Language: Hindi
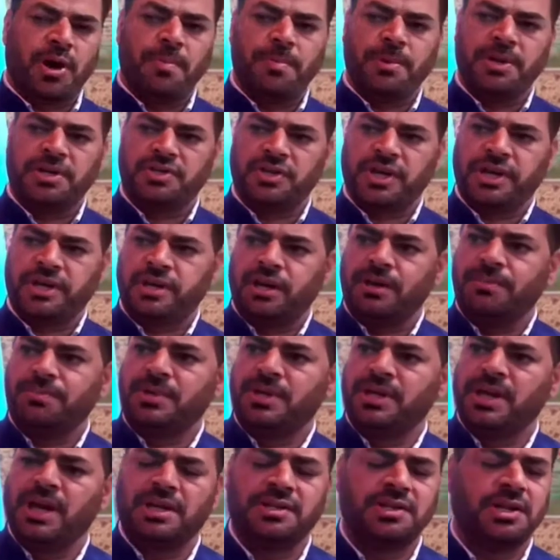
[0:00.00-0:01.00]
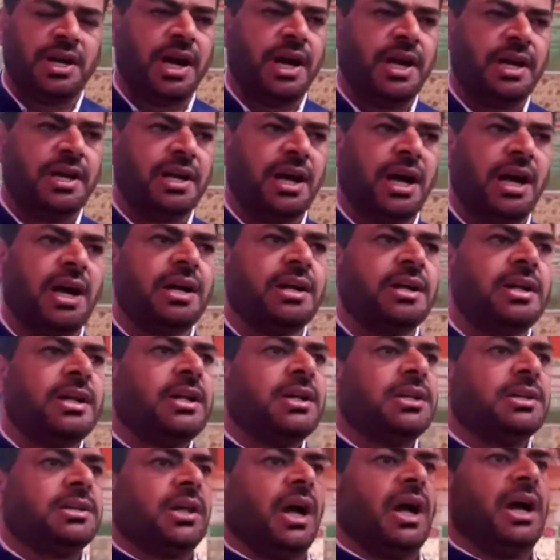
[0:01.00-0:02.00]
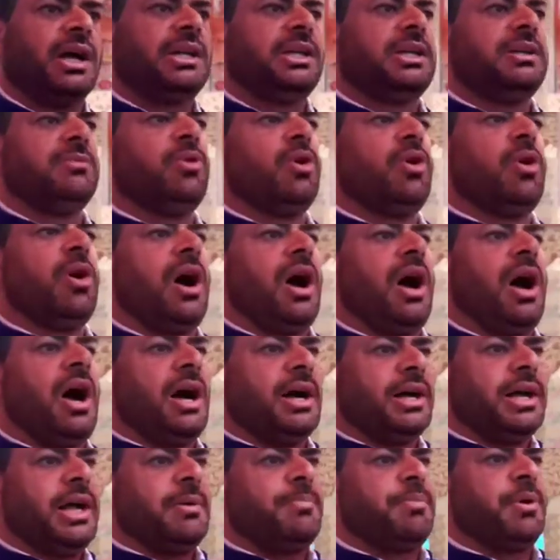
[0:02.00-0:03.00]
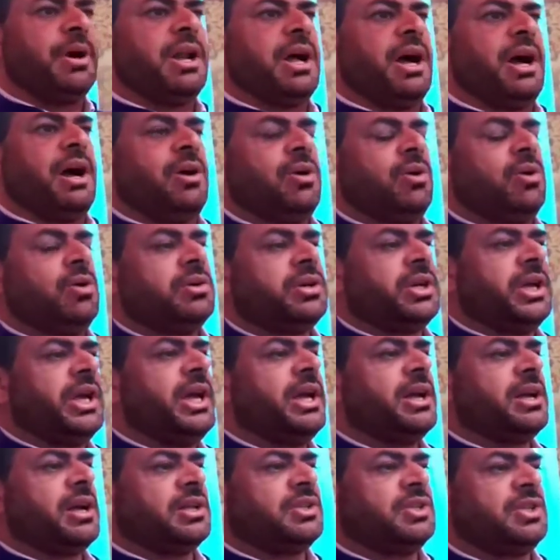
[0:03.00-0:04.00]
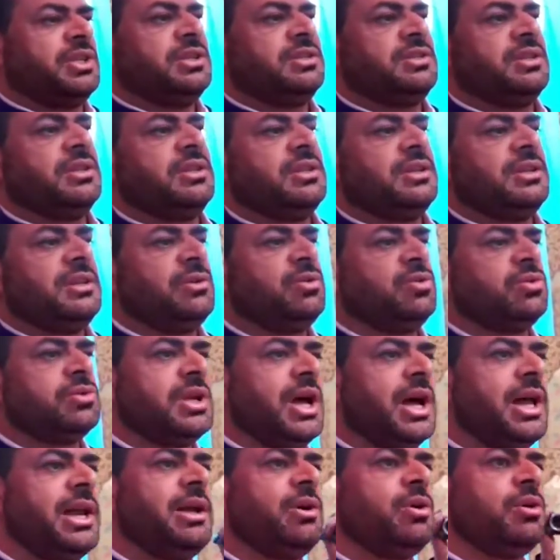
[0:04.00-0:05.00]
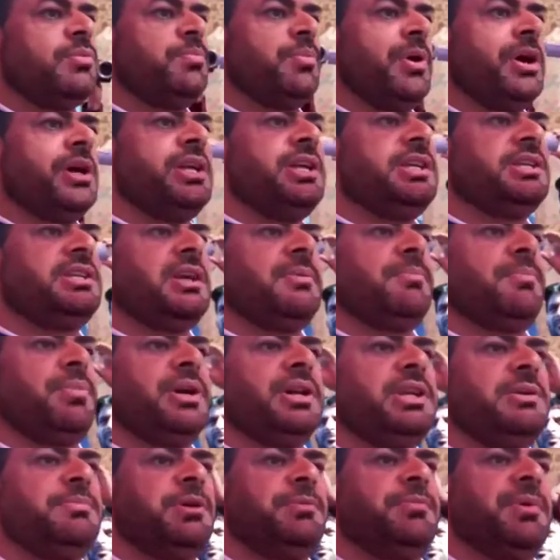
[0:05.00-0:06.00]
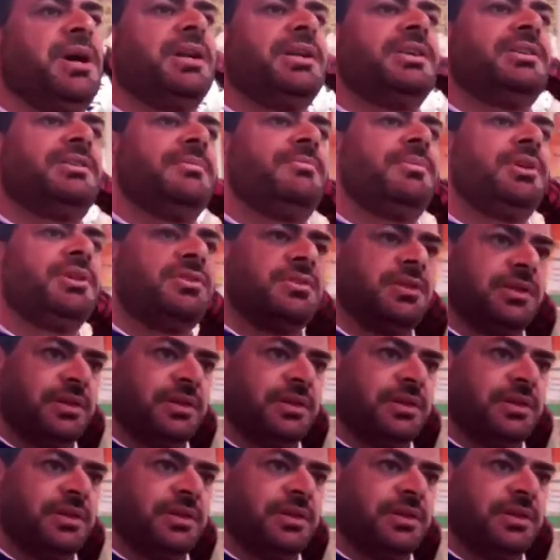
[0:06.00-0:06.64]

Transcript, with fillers: प्रॉपर चेकअप किया जाएगा ताकि वो आगे बड़ा हो के एक अच्छी जिंदगी गुजारे और बड़ी से बड़ी बीमारी से बच